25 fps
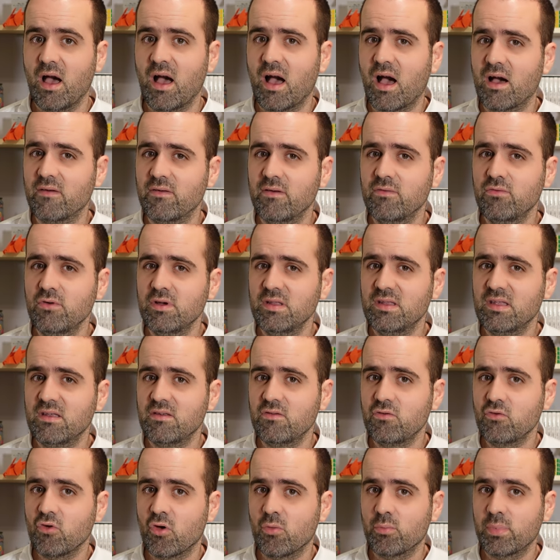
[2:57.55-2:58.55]
Avez-vous été
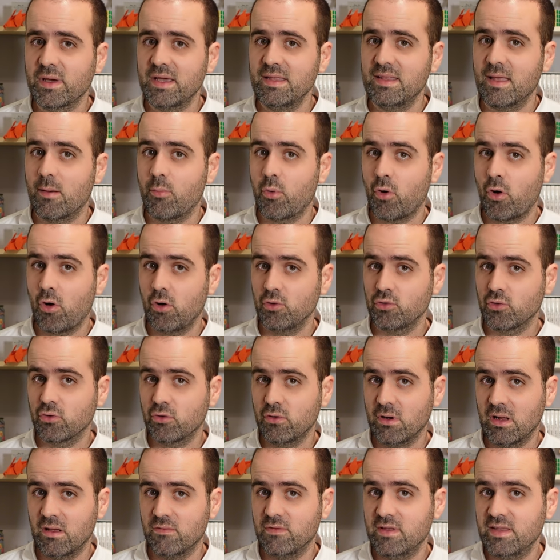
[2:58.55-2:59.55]
surpris d'apprendre
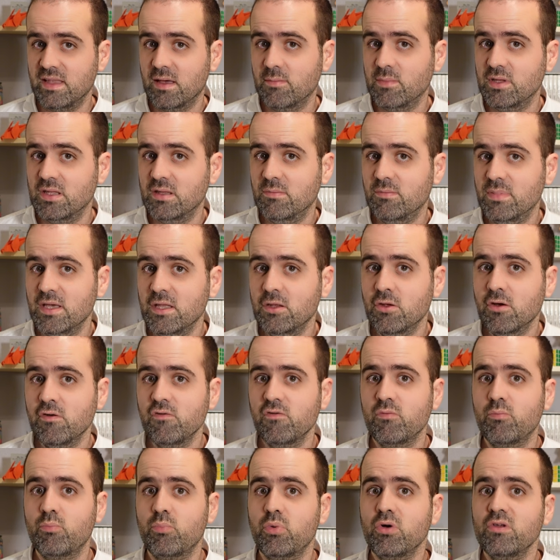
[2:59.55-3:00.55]
que la vitamine B9
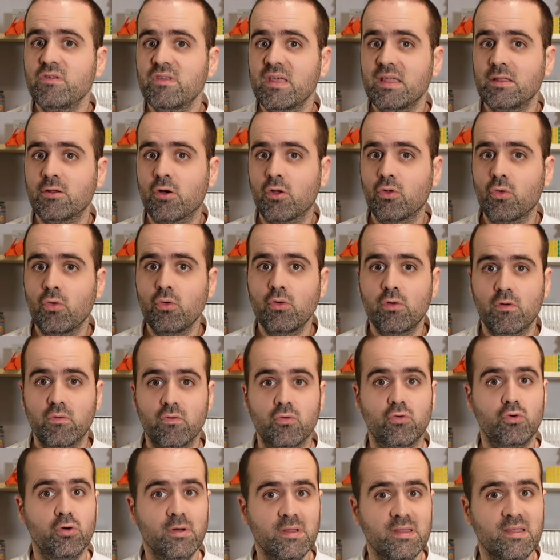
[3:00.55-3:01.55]
possède un nom que
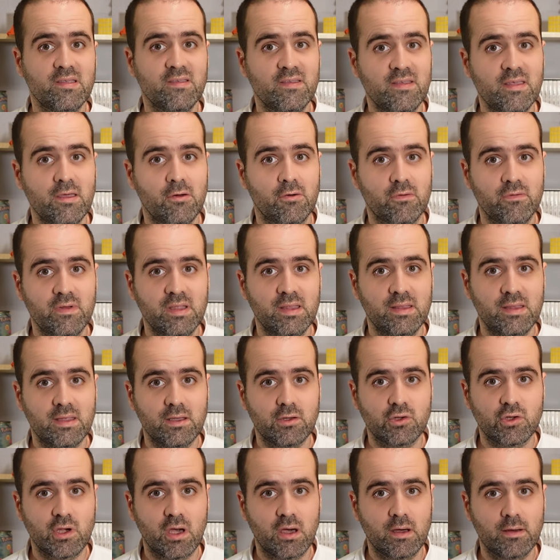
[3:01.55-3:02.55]
vous connaissiez en fait
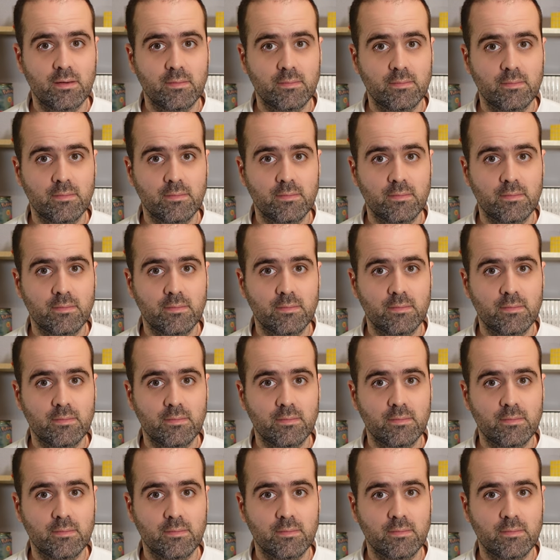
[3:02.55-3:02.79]
déjà